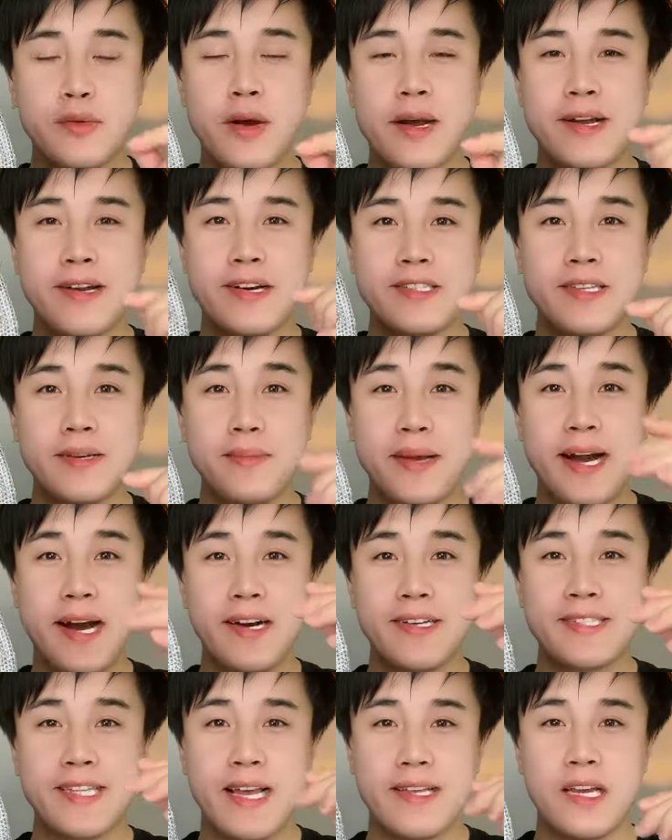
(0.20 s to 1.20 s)
快哥姐们
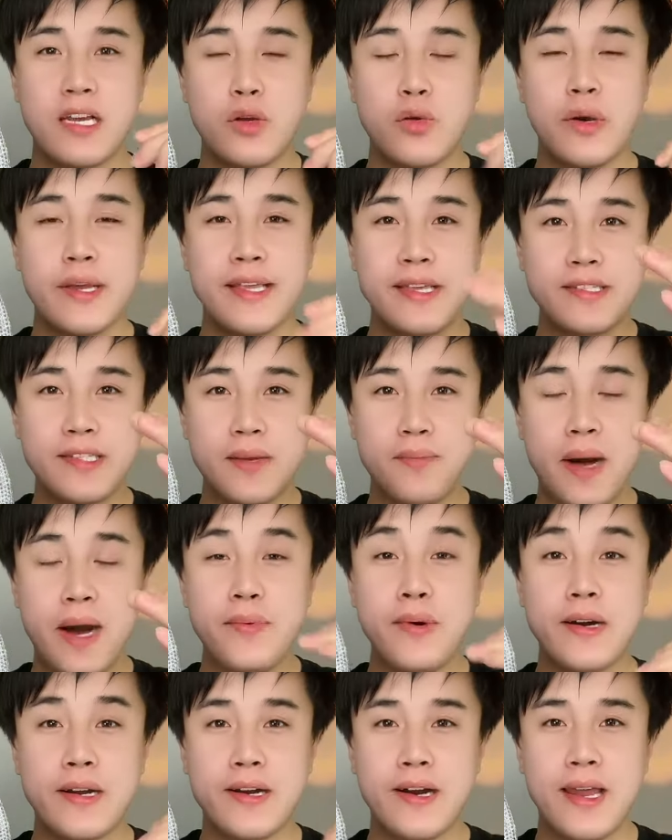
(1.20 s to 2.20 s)
啊，咱家这款银色抹
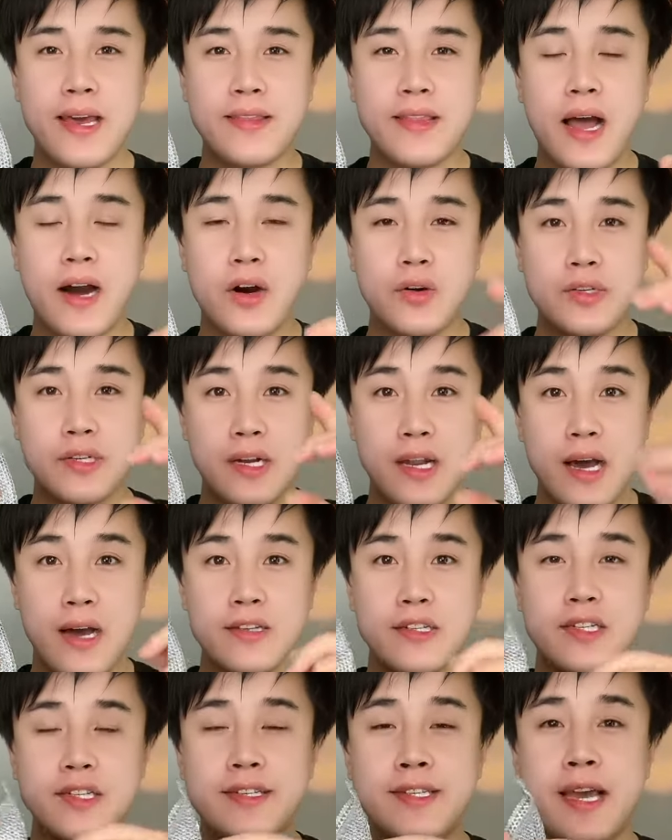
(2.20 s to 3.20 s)
布可来大好事了！
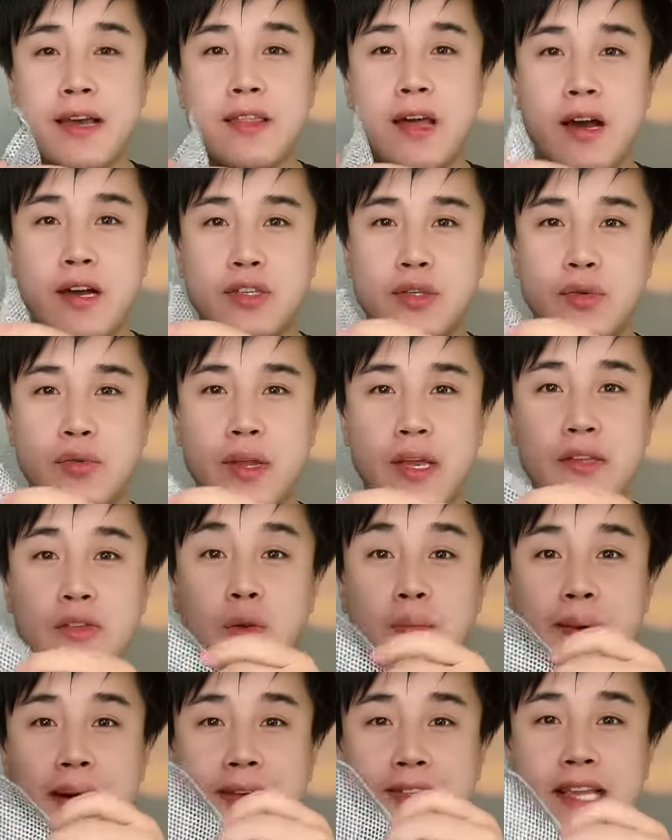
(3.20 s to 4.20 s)
之前呢九点
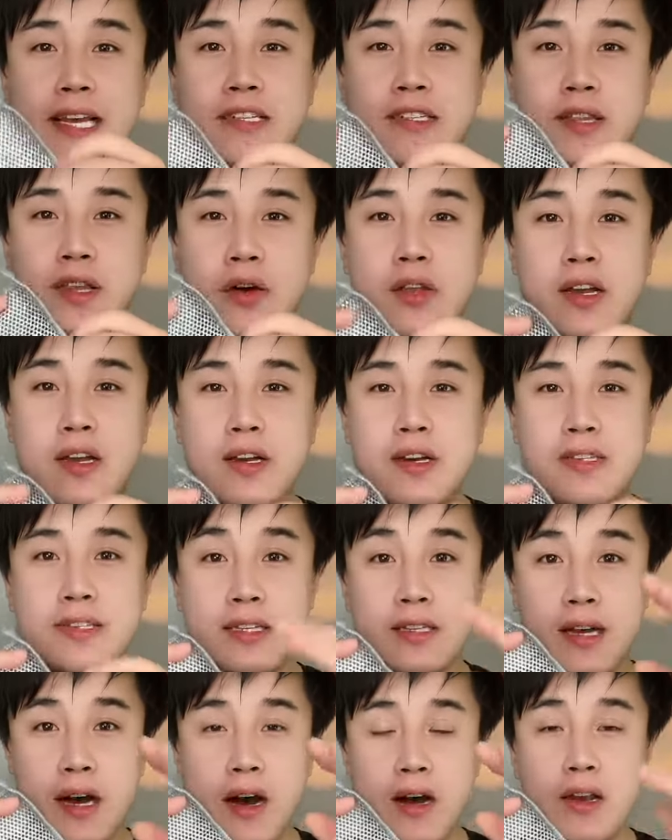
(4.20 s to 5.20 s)
九拍三十条的哥
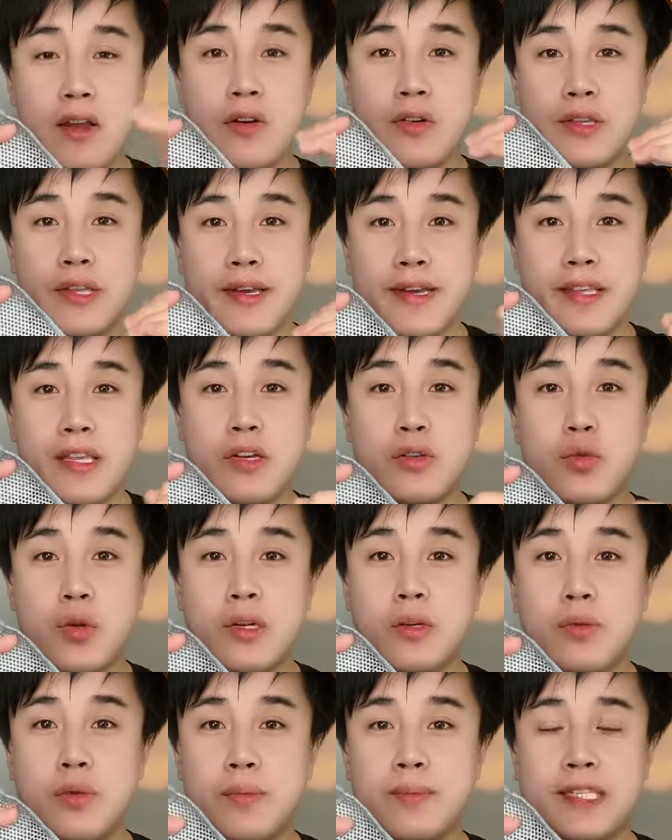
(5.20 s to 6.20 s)
姐姐，老弟跟您说
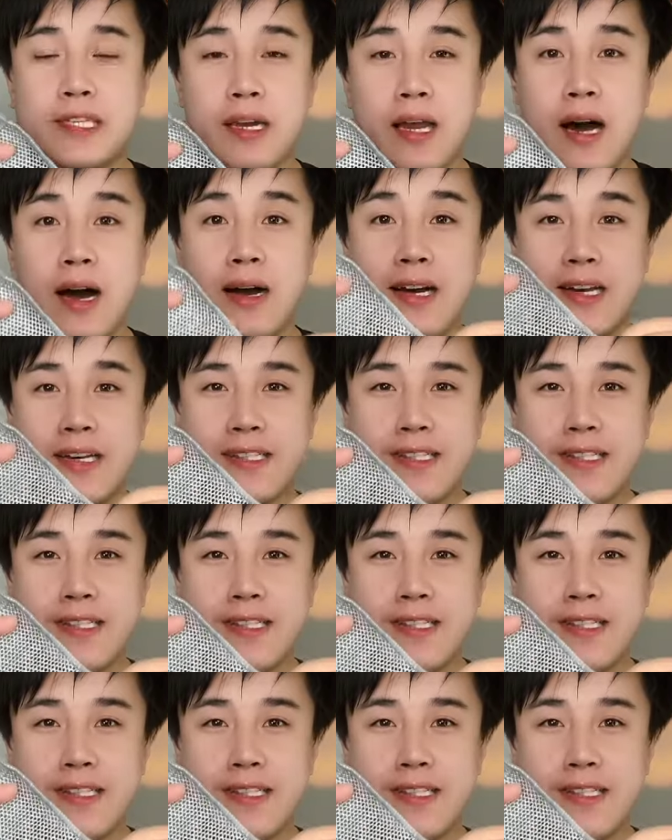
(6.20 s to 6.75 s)
声对不起了。